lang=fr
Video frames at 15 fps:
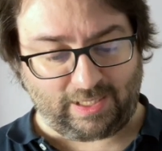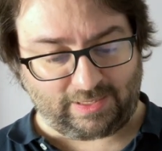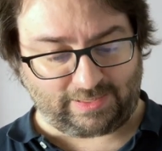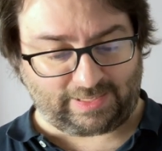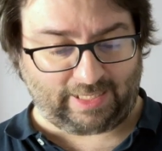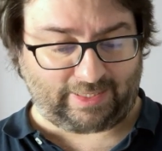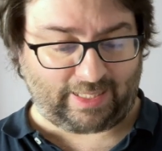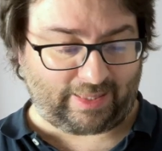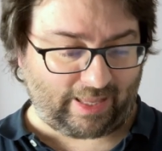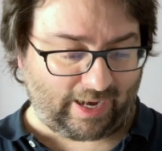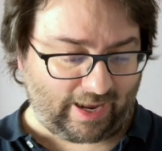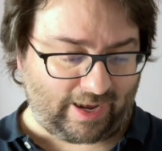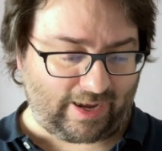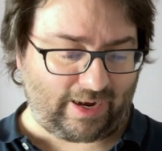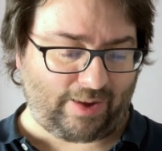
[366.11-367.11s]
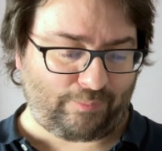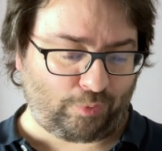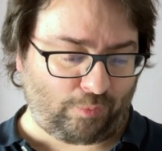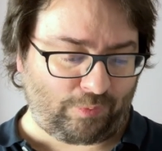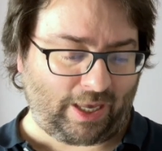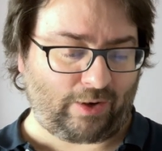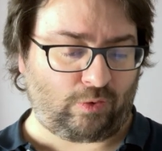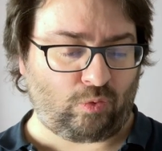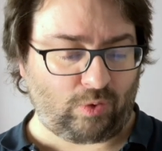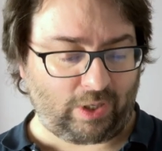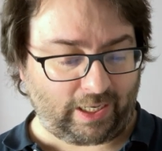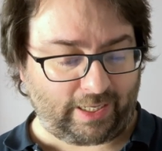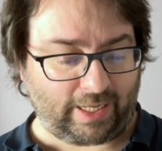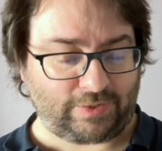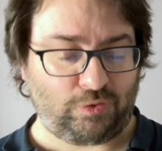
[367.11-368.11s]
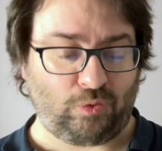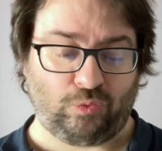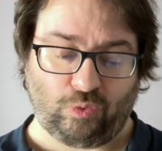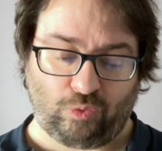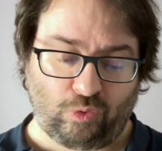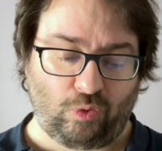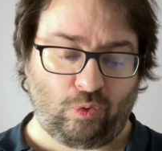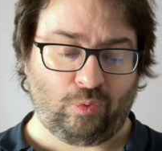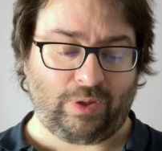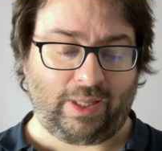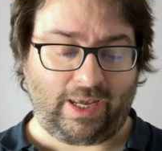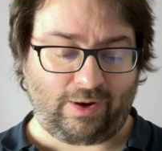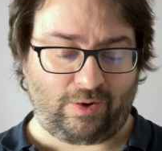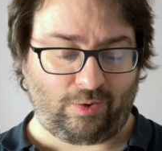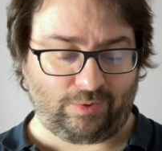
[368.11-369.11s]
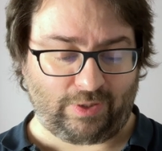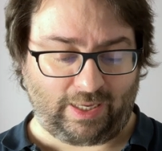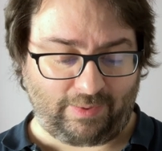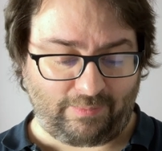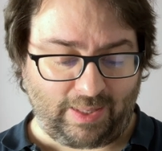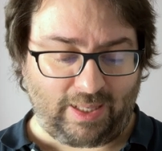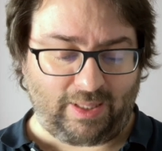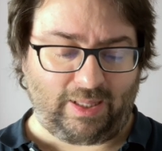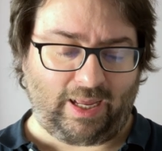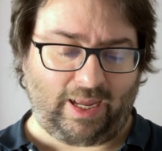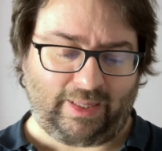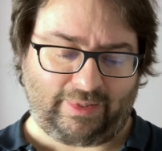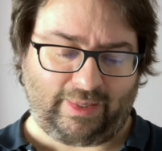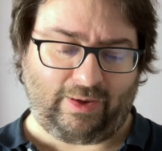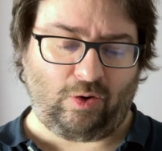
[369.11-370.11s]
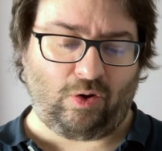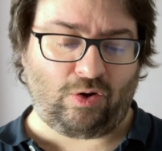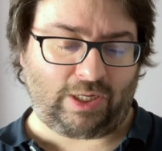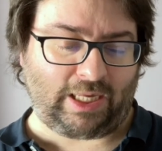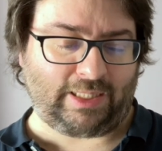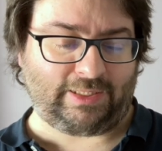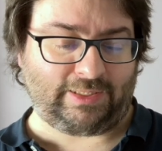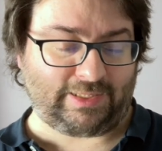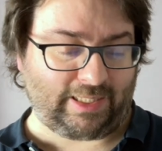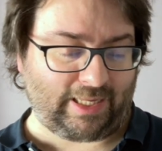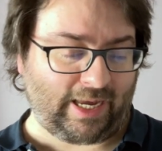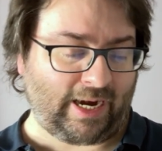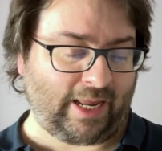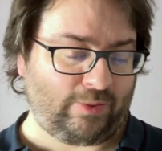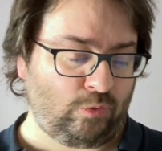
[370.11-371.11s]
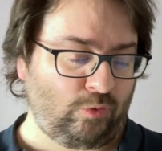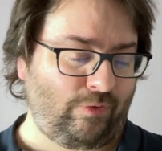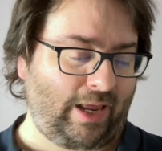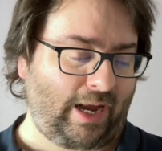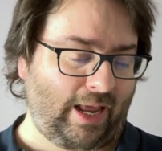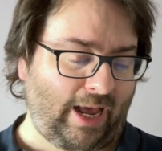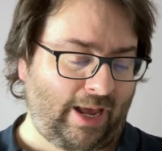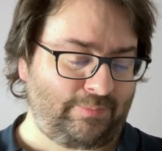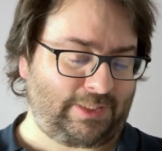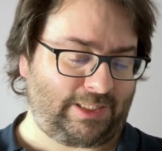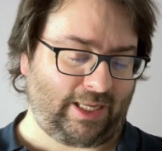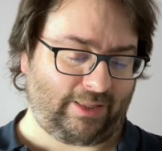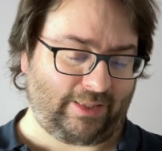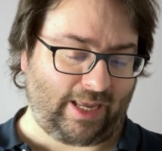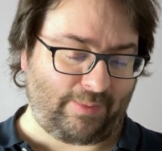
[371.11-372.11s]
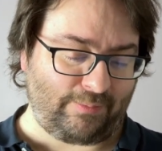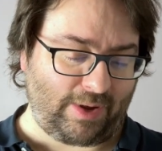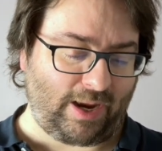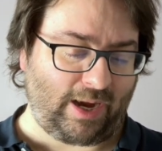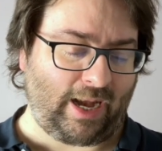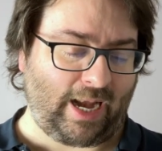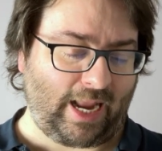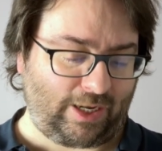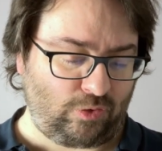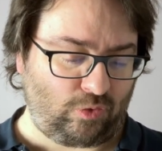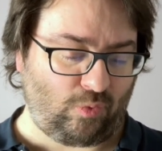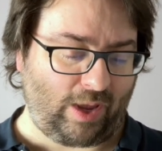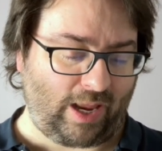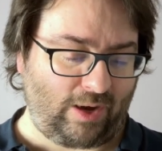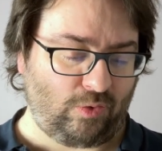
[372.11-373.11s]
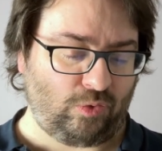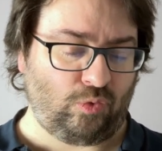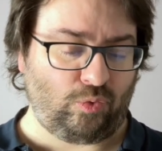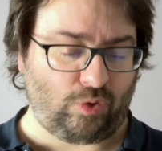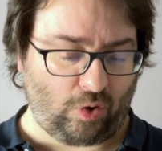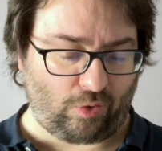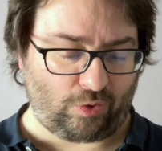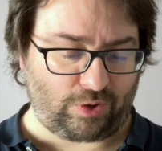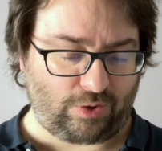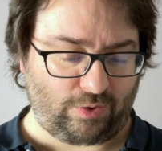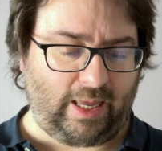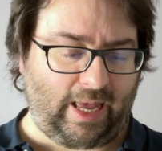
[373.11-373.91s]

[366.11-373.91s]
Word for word: Cette année la première congrégation de colons néerlandais a été organisée à la Nouvelle-Amsterdam, l'actuelle New York.